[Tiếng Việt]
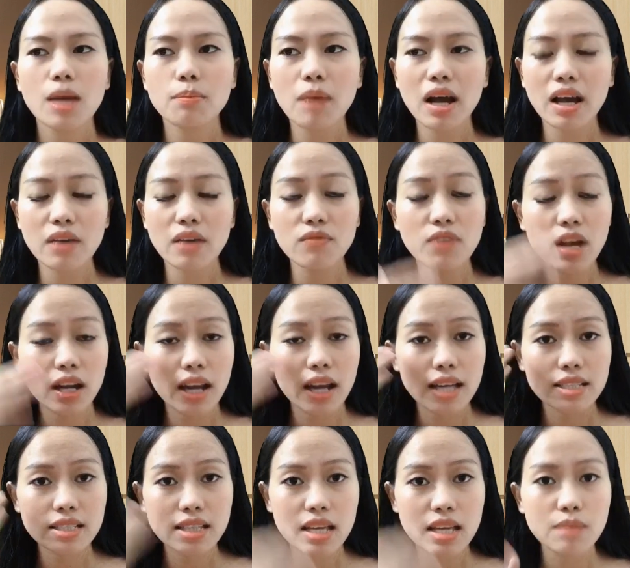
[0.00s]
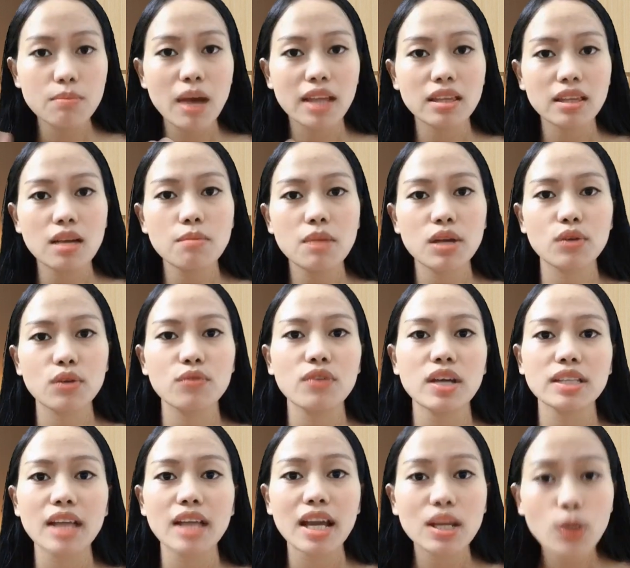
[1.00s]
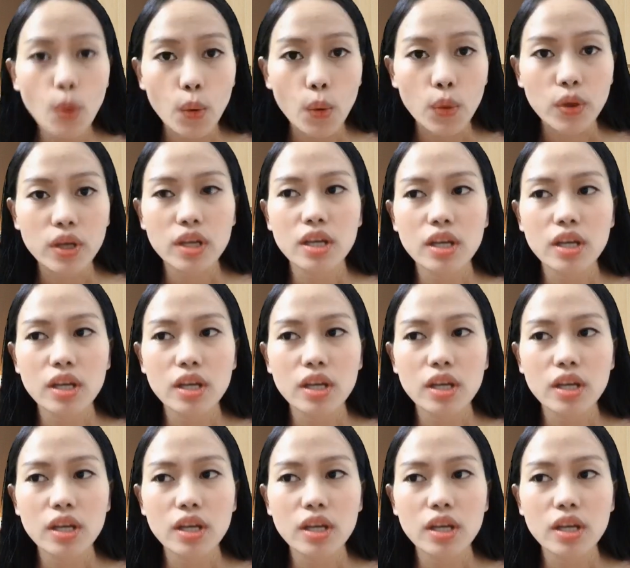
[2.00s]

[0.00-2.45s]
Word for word: bằng cái việc là chính bản thân mình cũng phải thay đổi